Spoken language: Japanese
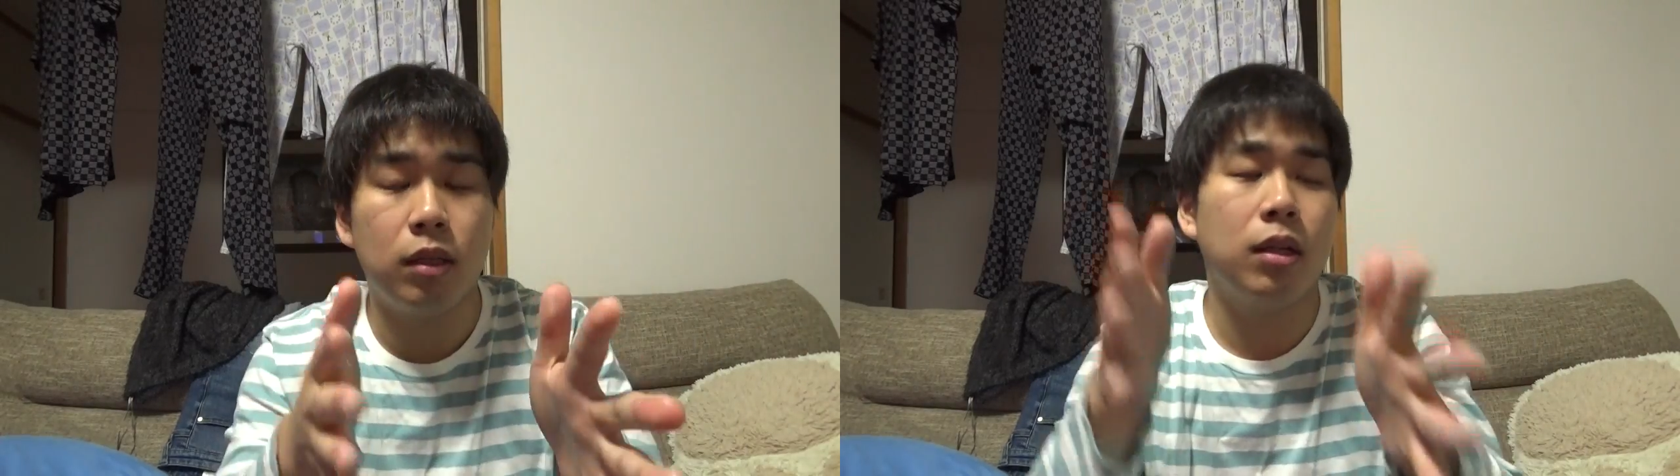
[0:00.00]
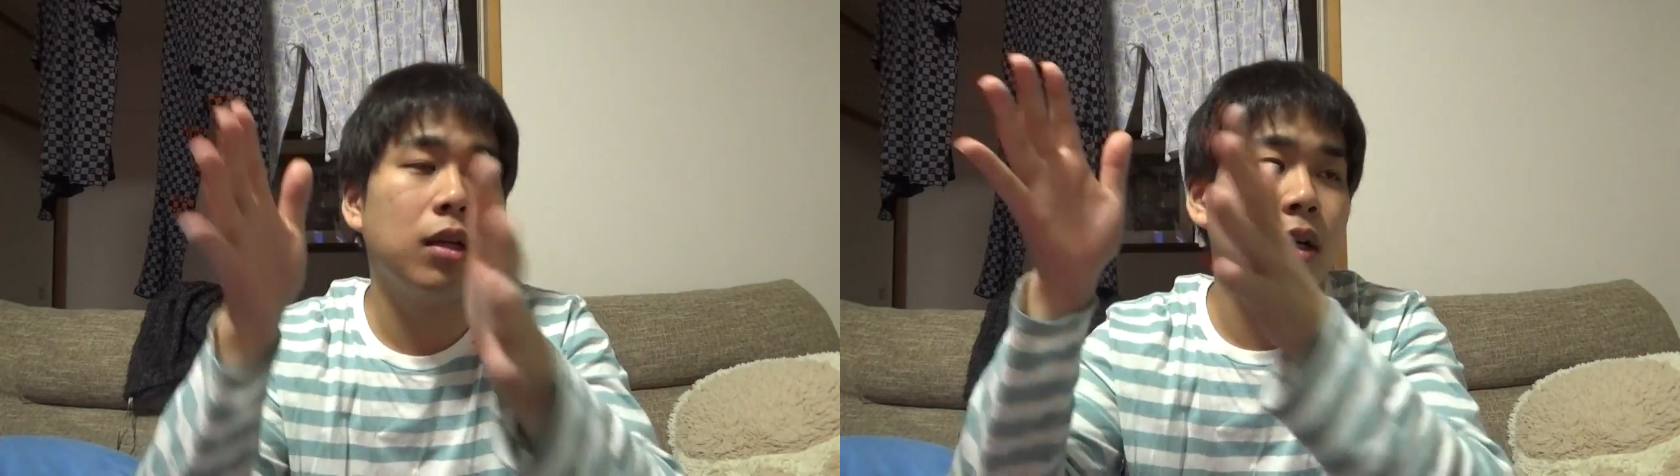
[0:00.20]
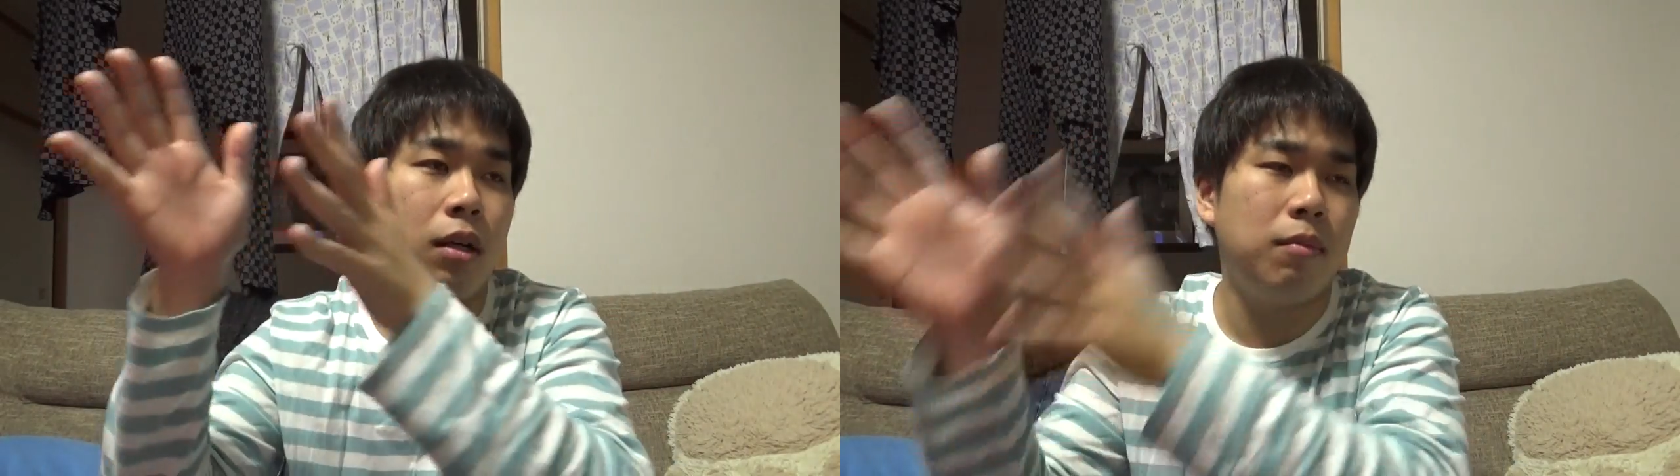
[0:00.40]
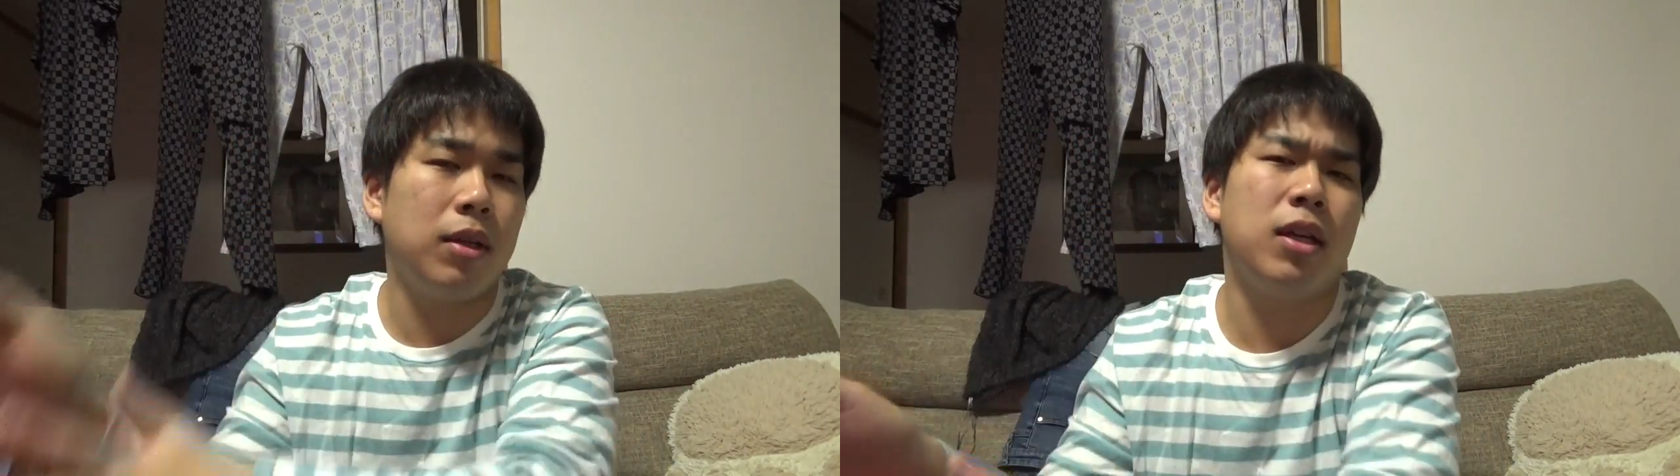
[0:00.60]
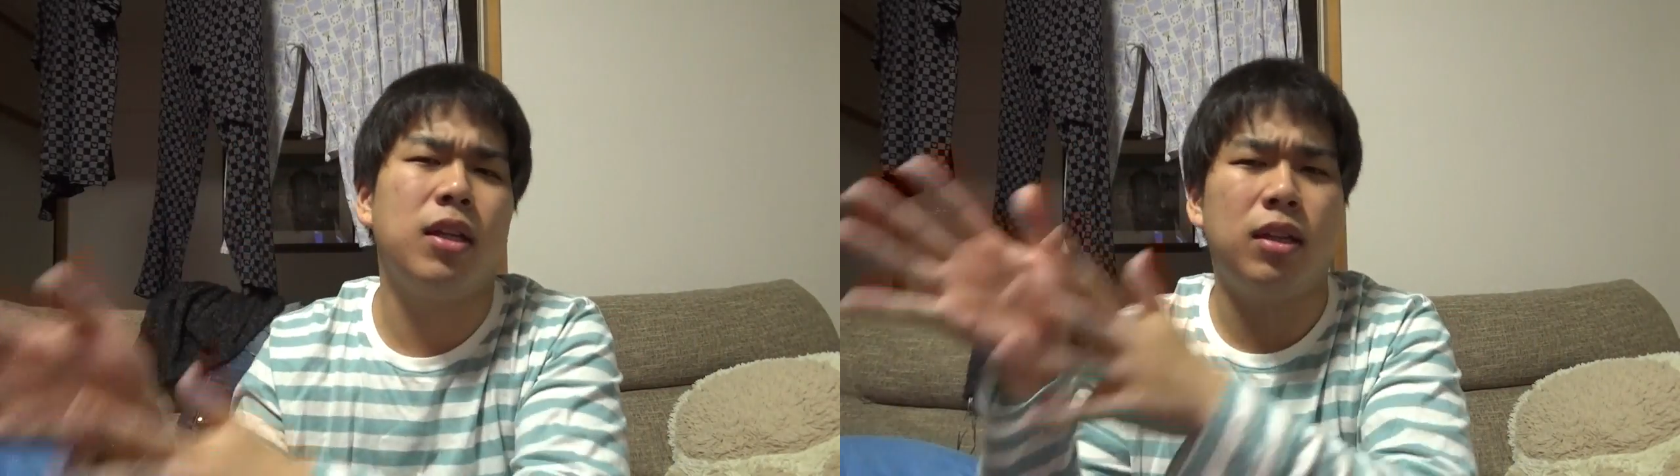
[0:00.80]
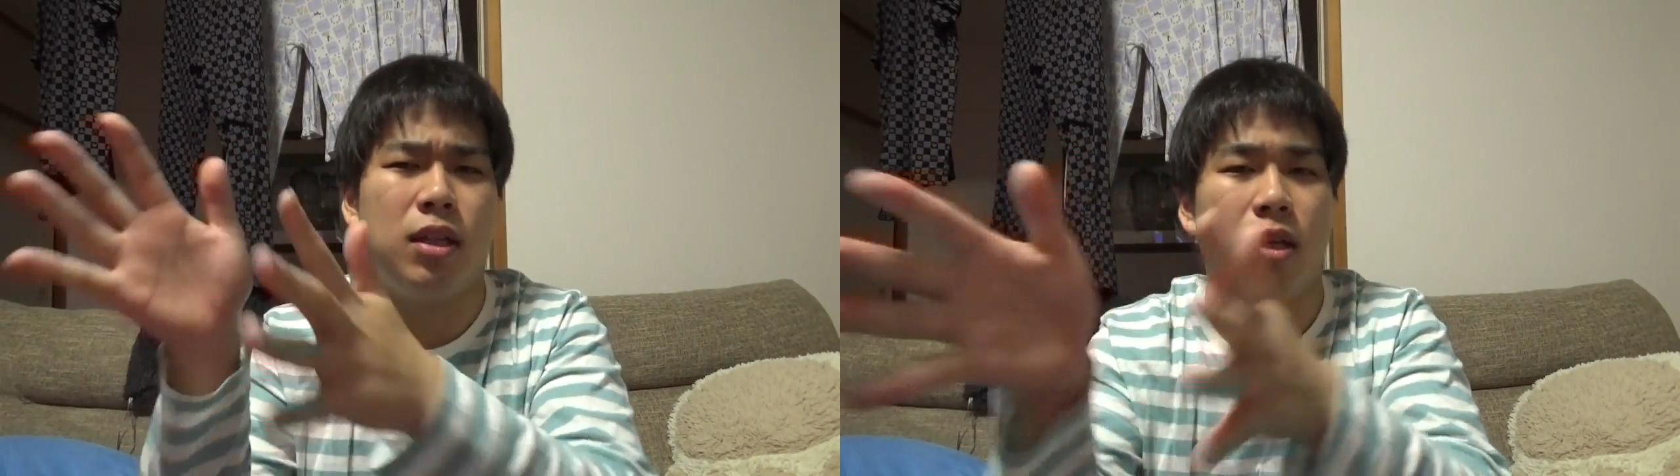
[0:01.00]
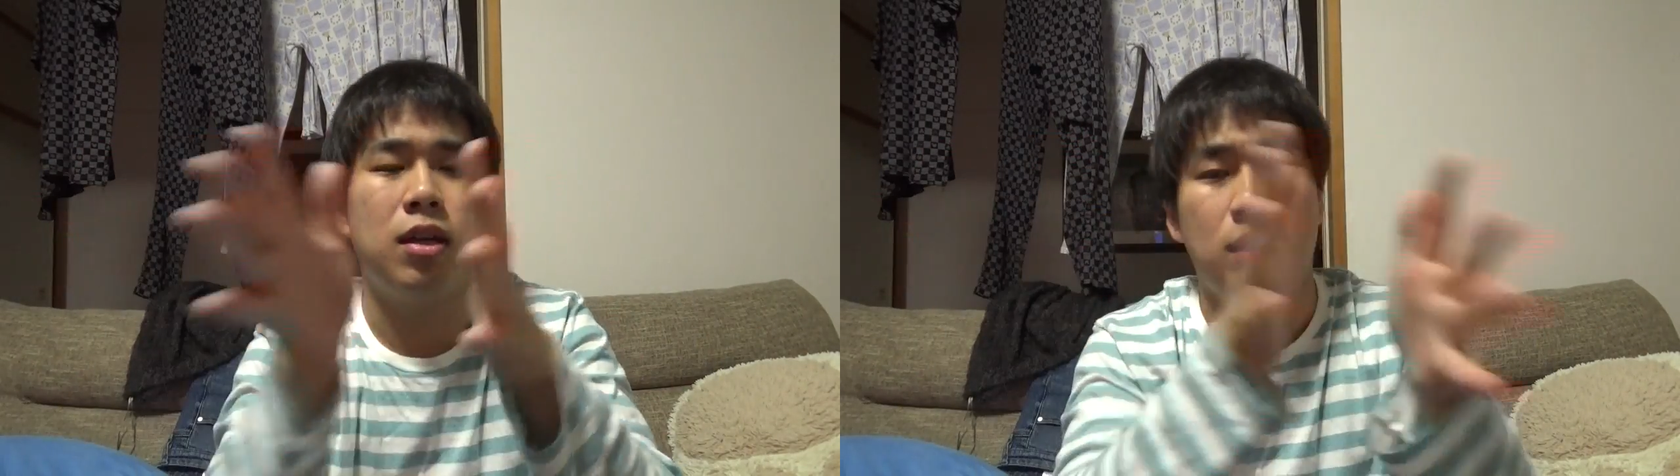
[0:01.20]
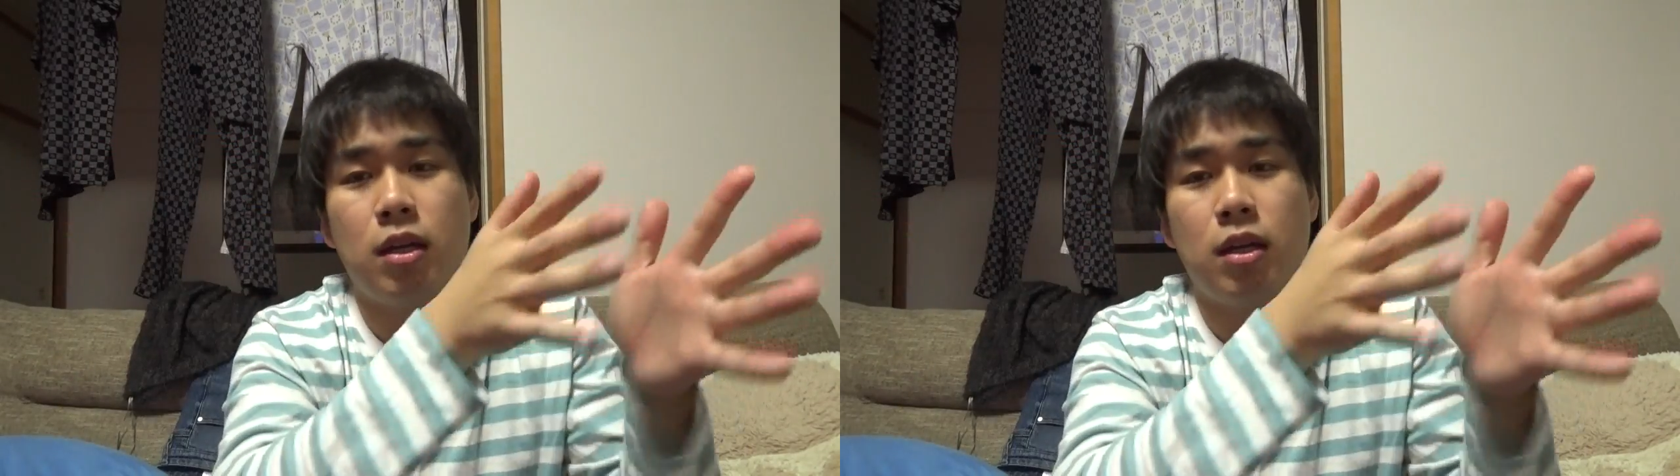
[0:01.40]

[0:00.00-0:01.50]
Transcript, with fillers: ん中右って